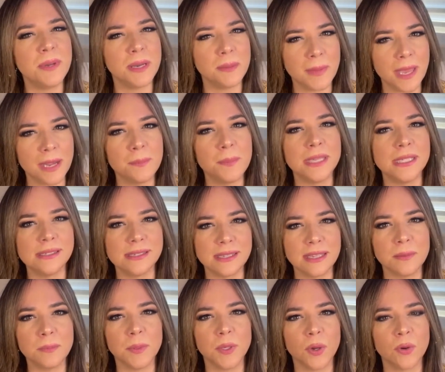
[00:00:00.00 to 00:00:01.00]
es el primer
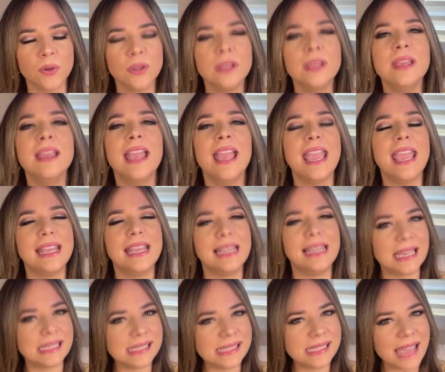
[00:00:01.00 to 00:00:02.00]
principio.
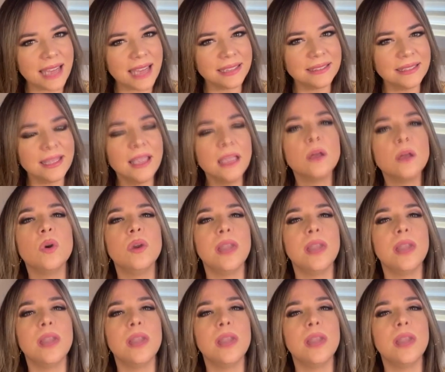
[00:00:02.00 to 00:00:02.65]
Enlazarte